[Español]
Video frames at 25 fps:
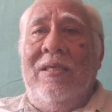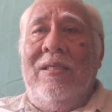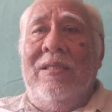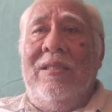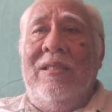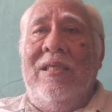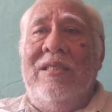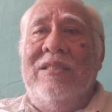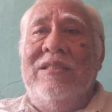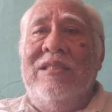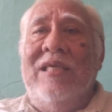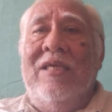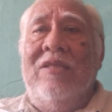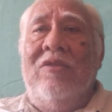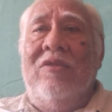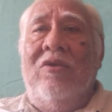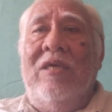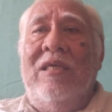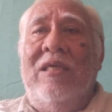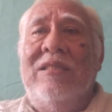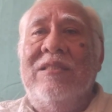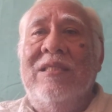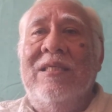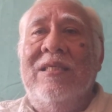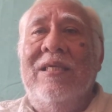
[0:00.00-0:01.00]

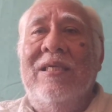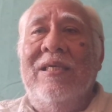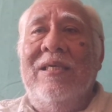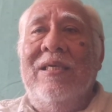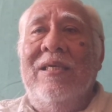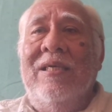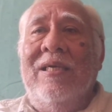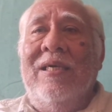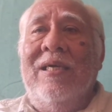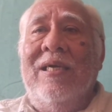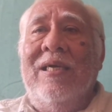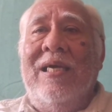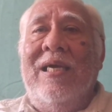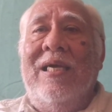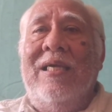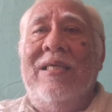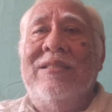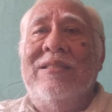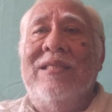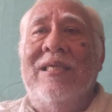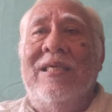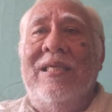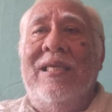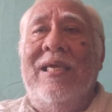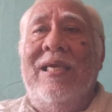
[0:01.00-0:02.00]
diciéndoles que
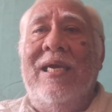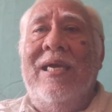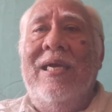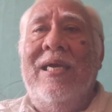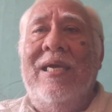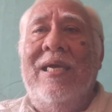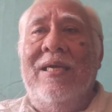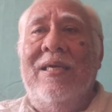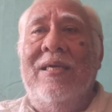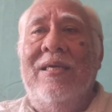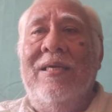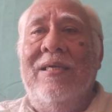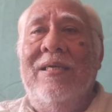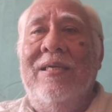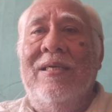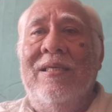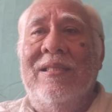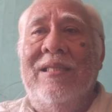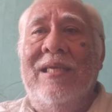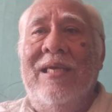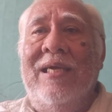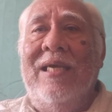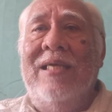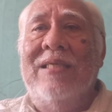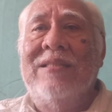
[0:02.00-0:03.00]
se dejen
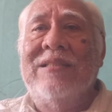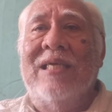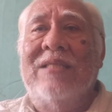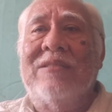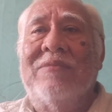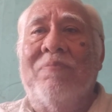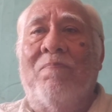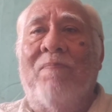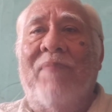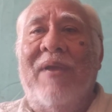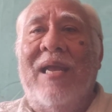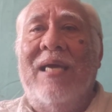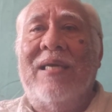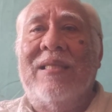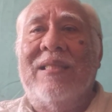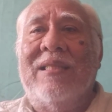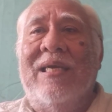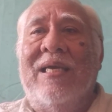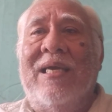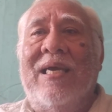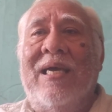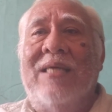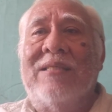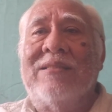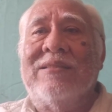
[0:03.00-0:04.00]
de esas
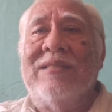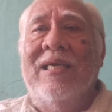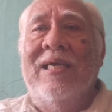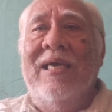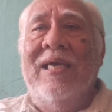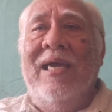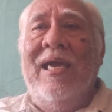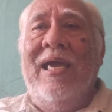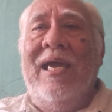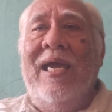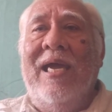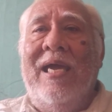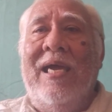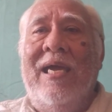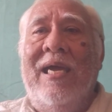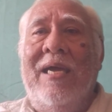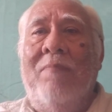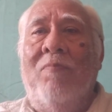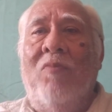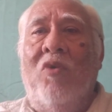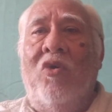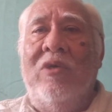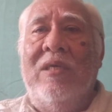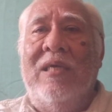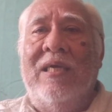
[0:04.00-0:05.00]
prácticas
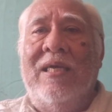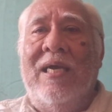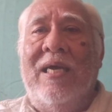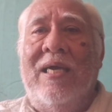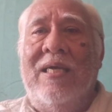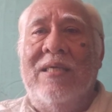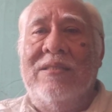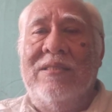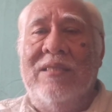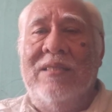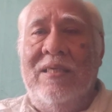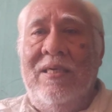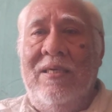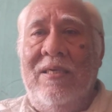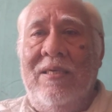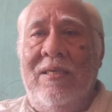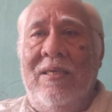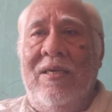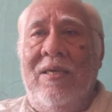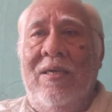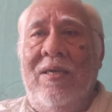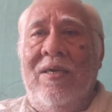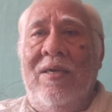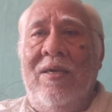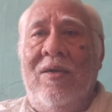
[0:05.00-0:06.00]
hegemónicas
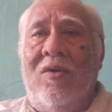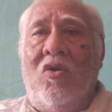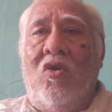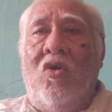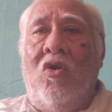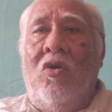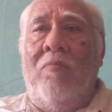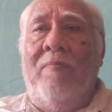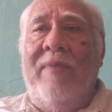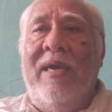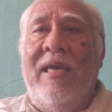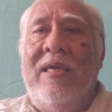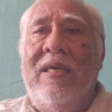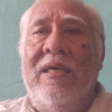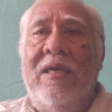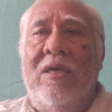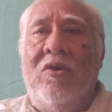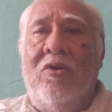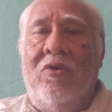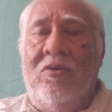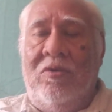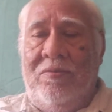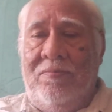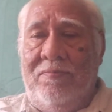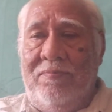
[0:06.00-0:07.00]
con
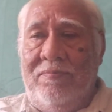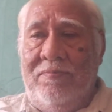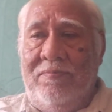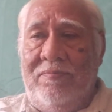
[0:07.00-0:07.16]
México.